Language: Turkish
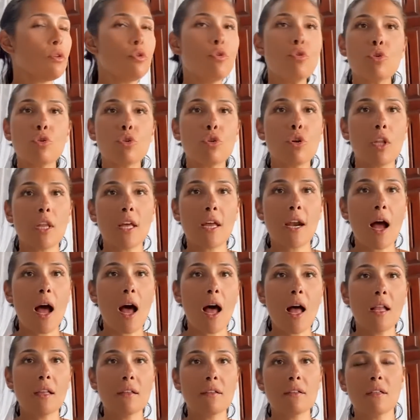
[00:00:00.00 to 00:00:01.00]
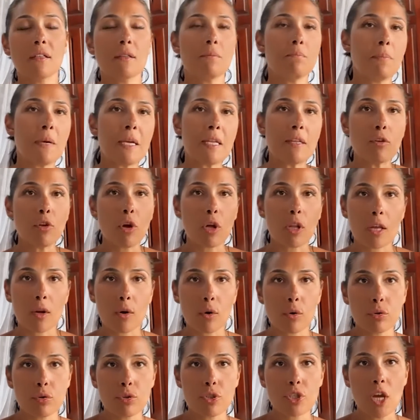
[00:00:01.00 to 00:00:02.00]
100 dolara aldın, 1000
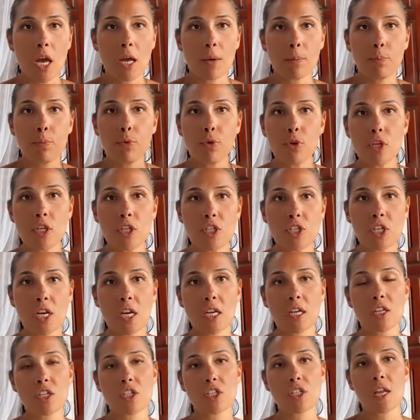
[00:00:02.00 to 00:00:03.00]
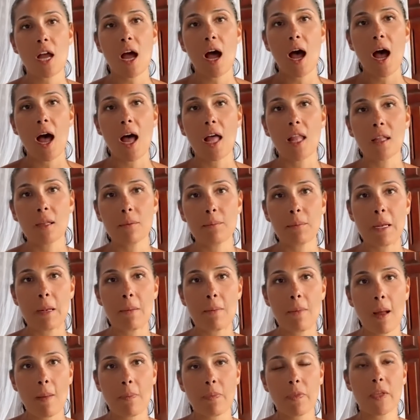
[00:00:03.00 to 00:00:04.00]
dolar olacak, büyüyecek işte al
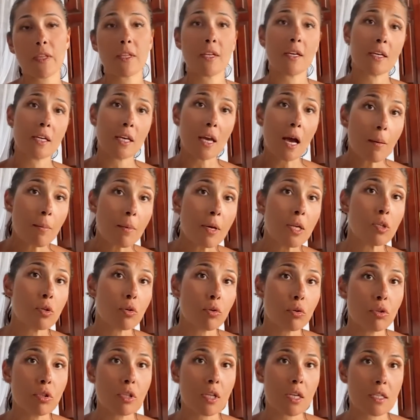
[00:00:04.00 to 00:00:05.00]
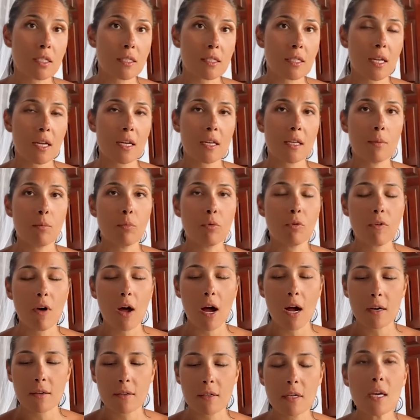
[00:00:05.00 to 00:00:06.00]
bilmem ne de ki Amazon'un da hisselerinde bu
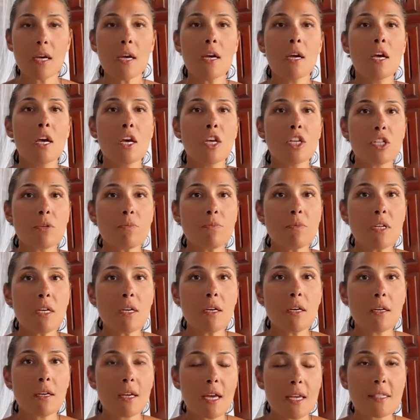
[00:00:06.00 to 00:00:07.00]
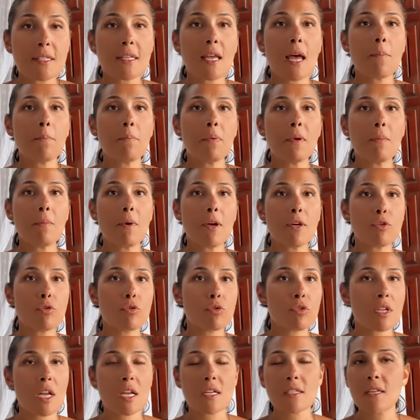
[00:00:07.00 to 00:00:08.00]
vardı. Şimdi e, S&P
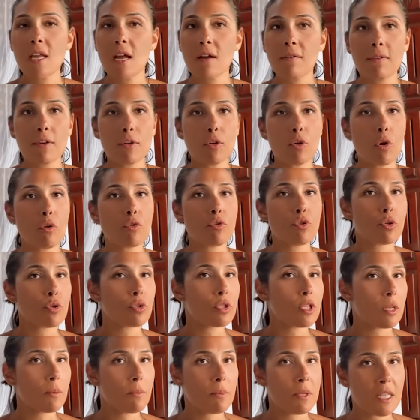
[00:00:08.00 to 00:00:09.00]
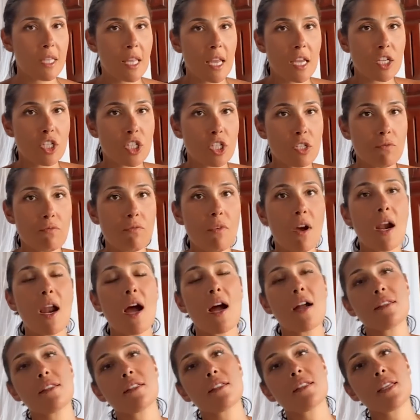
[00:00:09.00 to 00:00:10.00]
500, Nasdaq ve Dow Jones'ta da bir değişim var.
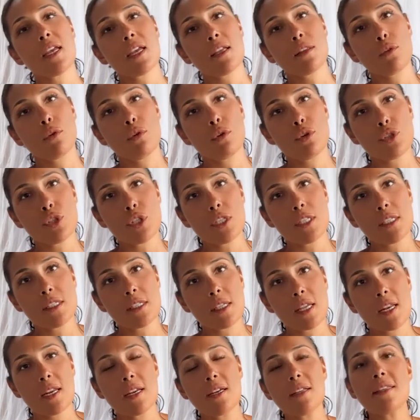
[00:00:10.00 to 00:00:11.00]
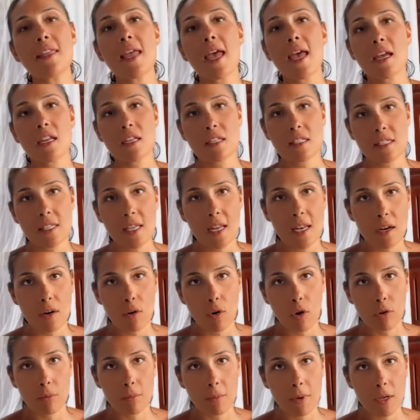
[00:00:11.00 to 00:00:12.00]
Artık teknoloji hisseleri değer
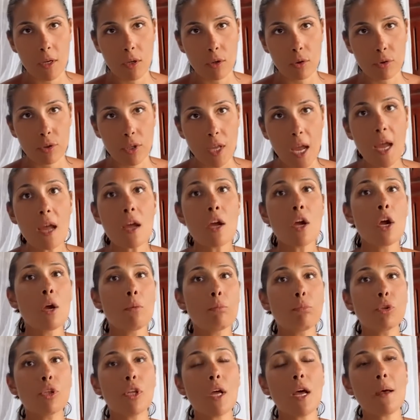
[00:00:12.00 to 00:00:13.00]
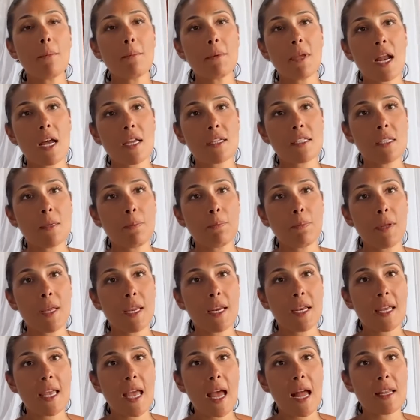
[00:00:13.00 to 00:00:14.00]
hisseleri olma yolunda. Bu da biraz
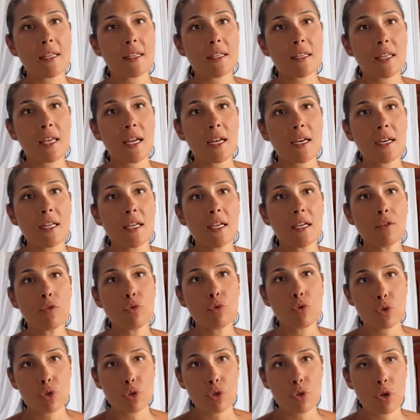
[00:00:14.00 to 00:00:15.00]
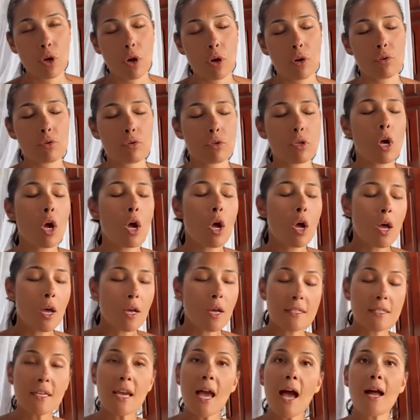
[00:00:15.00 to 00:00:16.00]
diplere geldiklerini düşünüyoruz.
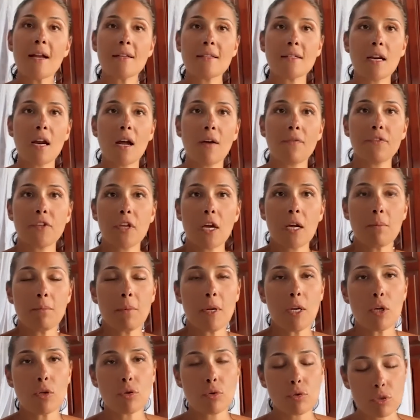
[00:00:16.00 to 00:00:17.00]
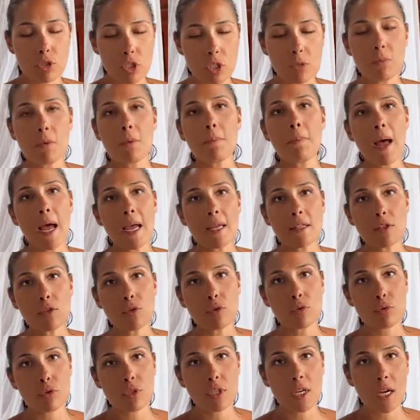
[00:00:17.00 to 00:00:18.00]
Diğer taraftan biliyorsunuz şimdi Biden
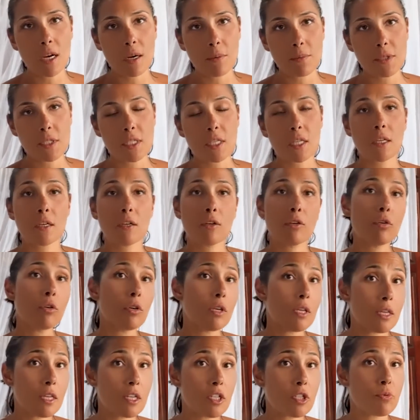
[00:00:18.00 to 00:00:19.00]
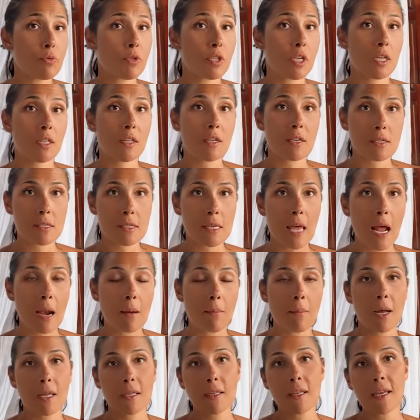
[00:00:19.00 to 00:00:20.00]
Suudi Arabistan'a gidiyor. İlginç bir şekilde
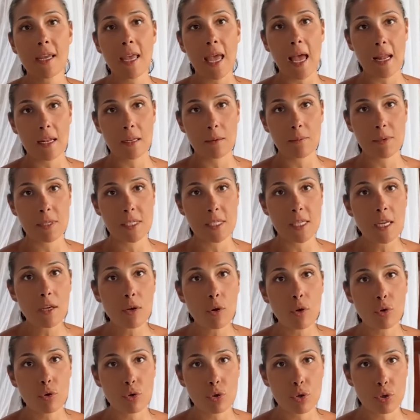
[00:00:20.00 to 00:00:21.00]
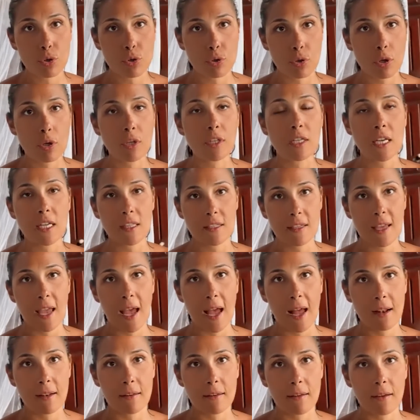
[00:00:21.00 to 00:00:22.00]
Selman da geldi bizle görüştü. Kedi
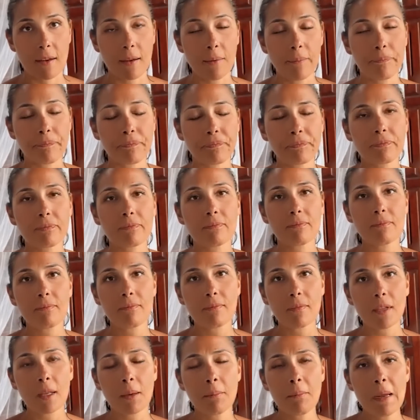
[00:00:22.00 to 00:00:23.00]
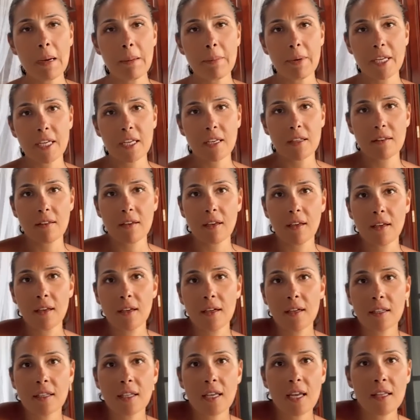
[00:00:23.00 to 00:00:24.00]
geldi. Merhaba kedi.
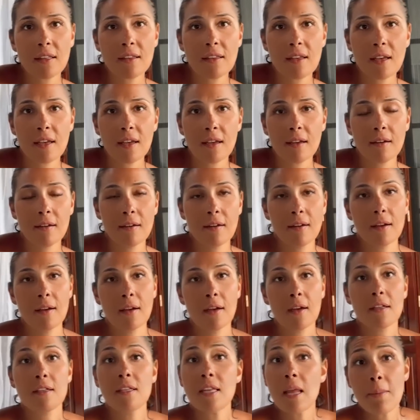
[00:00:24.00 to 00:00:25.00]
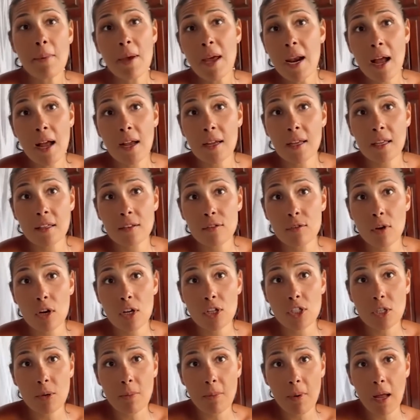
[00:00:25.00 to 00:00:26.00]
Kedi. Ne merak
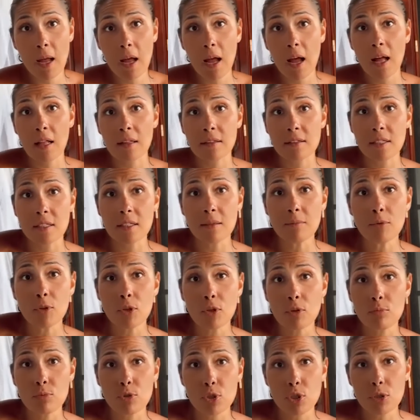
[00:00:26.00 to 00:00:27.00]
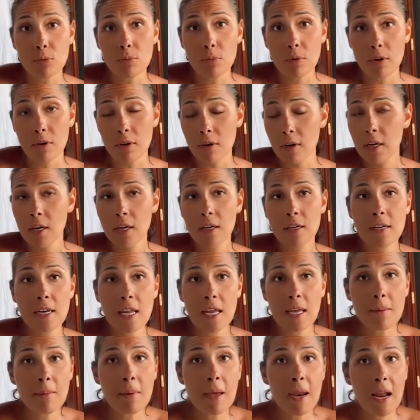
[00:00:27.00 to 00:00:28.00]
ediyor acaba? Altını mı gümüşü mü?
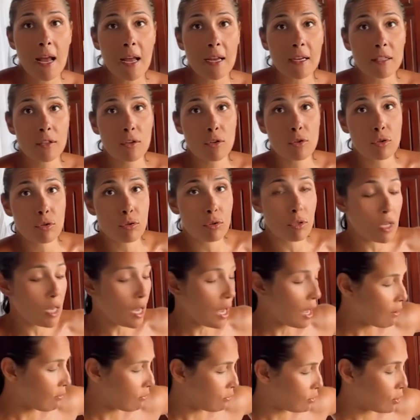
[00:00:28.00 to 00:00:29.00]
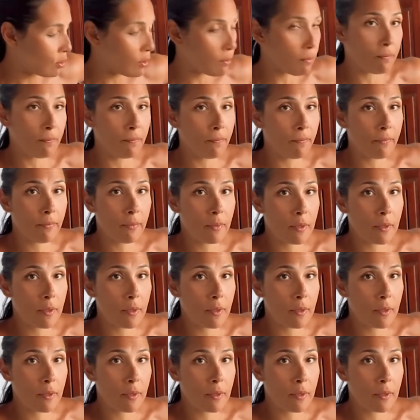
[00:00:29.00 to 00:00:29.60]
Neyi merak ediyorsun yavrum?